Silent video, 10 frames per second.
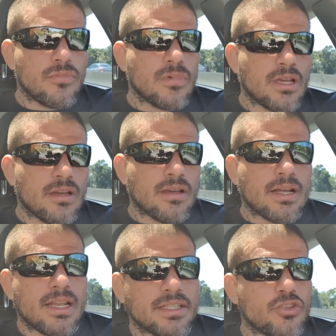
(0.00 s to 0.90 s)
é,
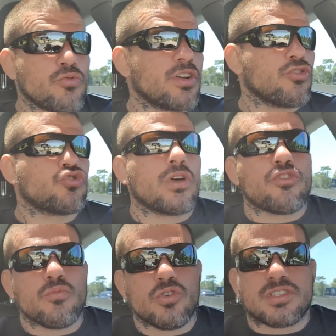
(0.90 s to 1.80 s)
a letra de uma de
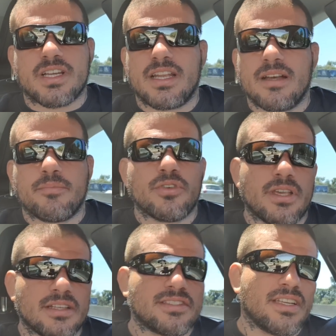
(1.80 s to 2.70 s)
suas músicas, né?
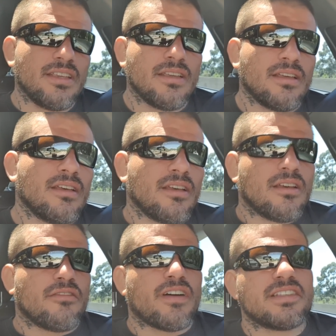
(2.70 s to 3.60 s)
Porque assim
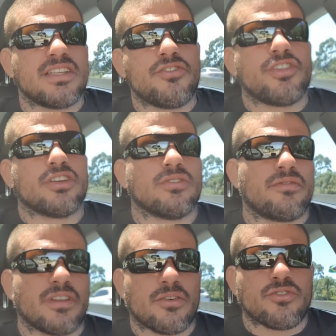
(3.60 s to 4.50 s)
faz sentido,
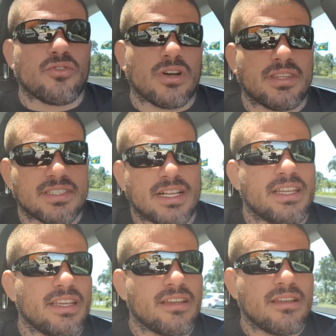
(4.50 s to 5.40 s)
afinal de contas,
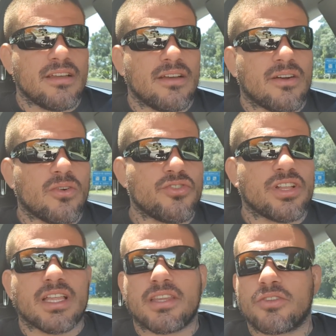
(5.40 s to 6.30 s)
ali onde
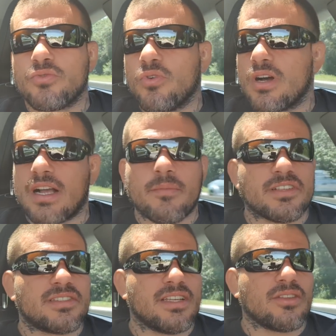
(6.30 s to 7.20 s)
ela tatuou
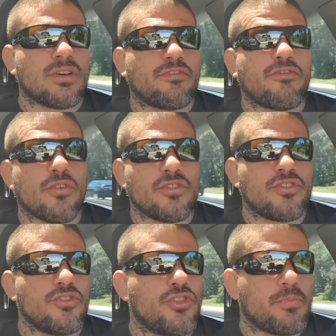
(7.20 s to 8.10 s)
acaba sendo a
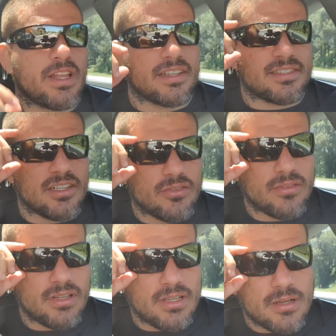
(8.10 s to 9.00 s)
fonte de inspiração
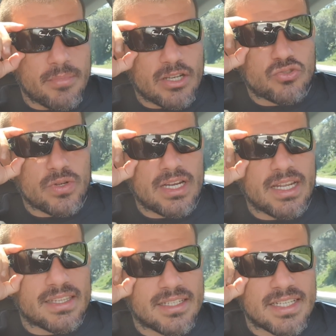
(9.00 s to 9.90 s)
para suas
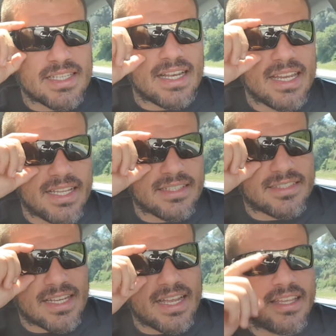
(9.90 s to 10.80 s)
letras. É dali que
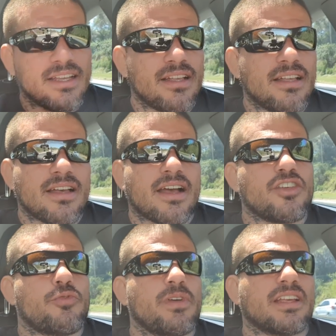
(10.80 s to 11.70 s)
sai a
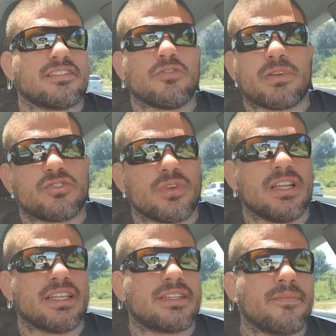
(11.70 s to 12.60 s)
inspiração para sua
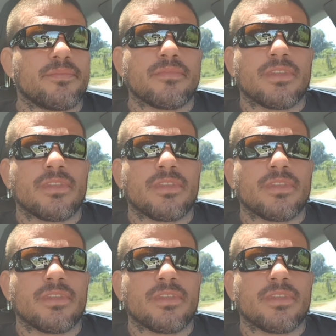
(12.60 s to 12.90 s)
letra.